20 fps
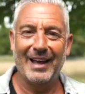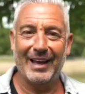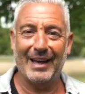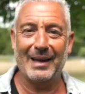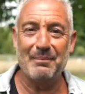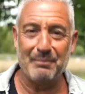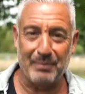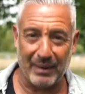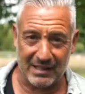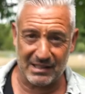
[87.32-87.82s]

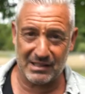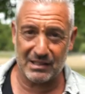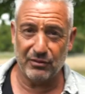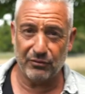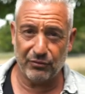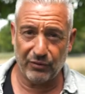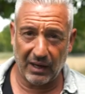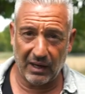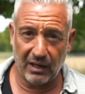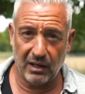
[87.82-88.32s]
Im
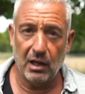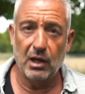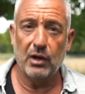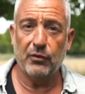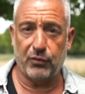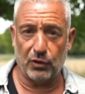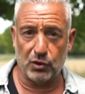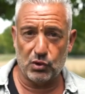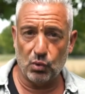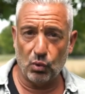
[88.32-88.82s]
besten Fall
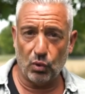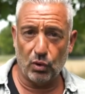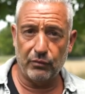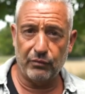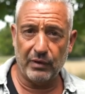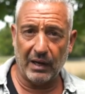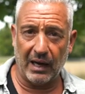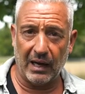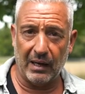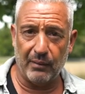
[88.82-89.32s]
versuchen
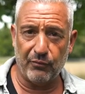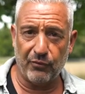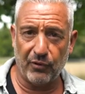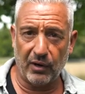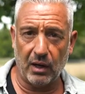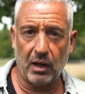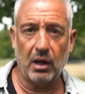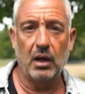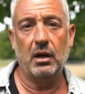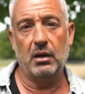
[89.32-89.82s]
wir
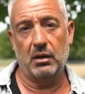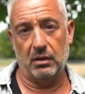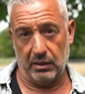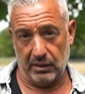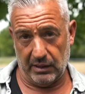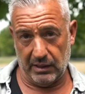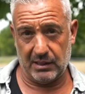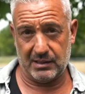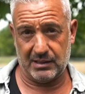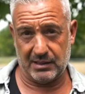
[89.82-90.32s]
einfach,
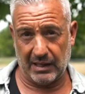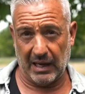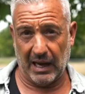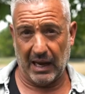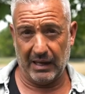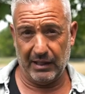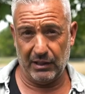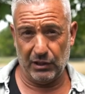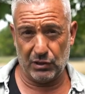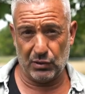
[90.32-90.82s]
erst
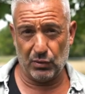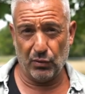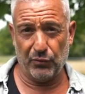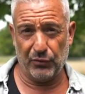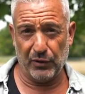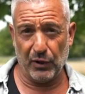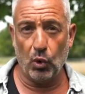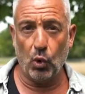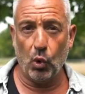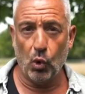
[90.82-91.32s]
gar nicht so
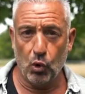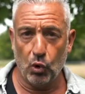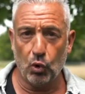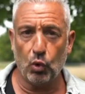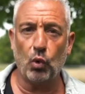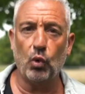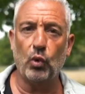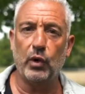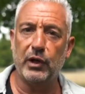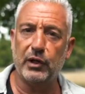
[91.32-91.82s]
viel
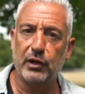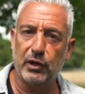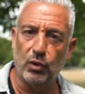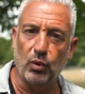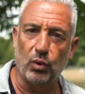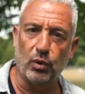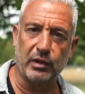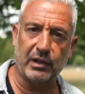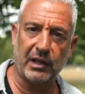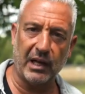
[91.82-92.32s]
Unruhe in den
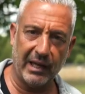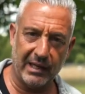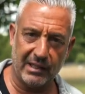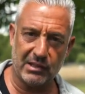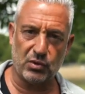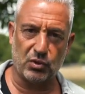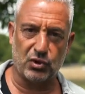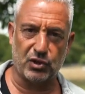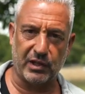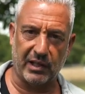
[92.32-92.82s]
Hund
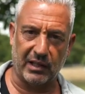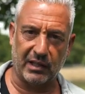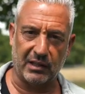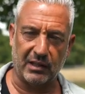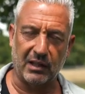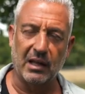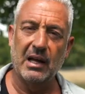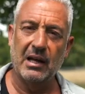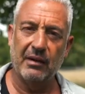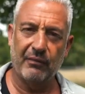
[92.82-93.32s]

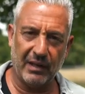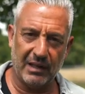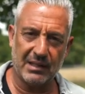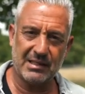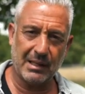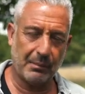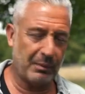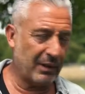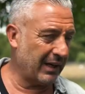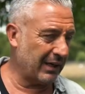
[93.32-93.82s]
reinzustecken. Wenn
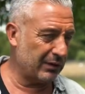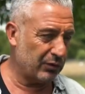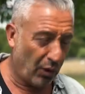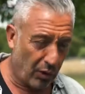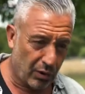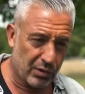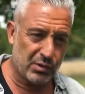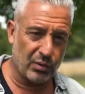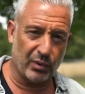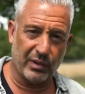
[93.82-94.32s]
es aber dann
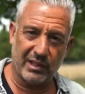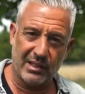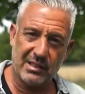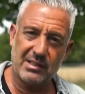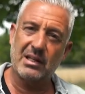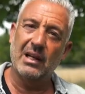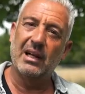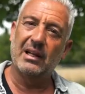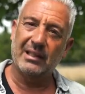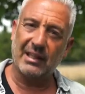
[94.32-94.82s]
doch so
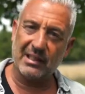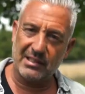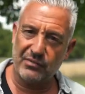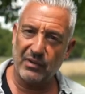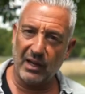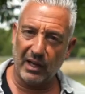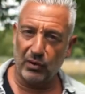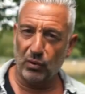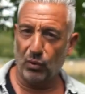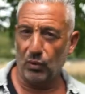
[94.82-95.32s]
ist, dass
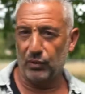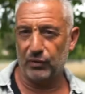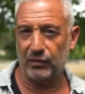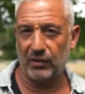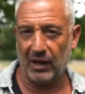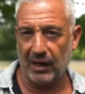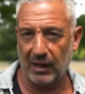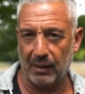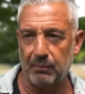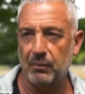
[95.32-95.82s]
wir einen Hund
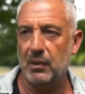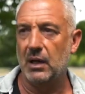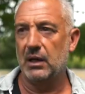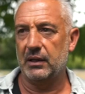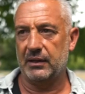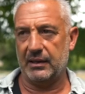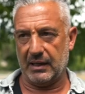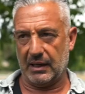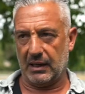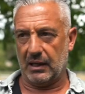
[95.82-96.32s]
haben,
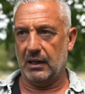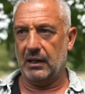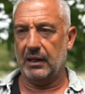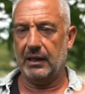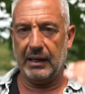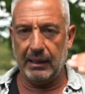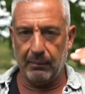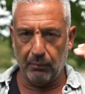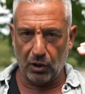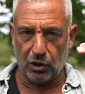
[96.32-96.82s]
der
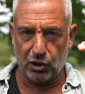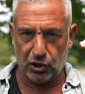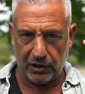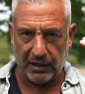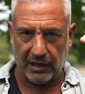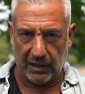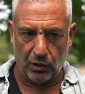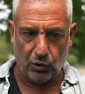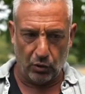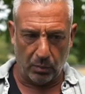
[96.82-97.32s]
immer
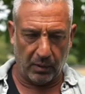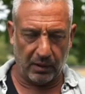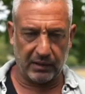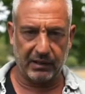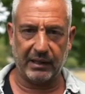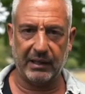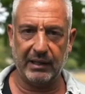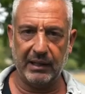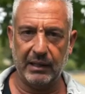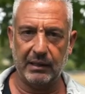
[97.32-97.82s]
schnell
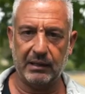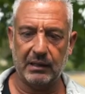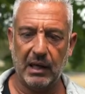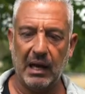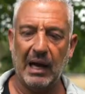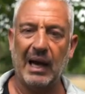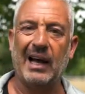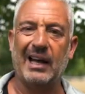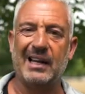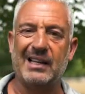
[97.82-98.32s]
überdreht,
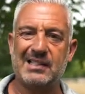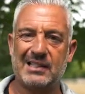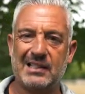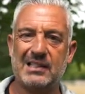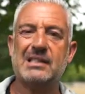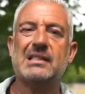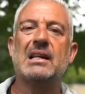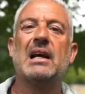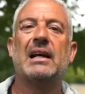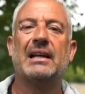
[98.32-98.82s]
heißt
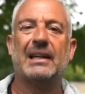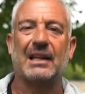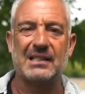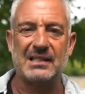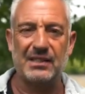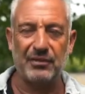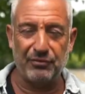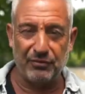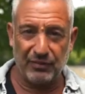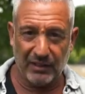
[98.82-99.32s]
es,
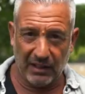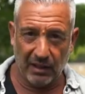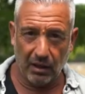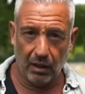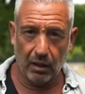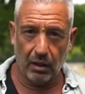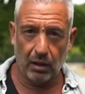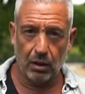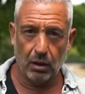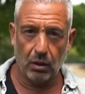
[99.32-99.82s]
dass wir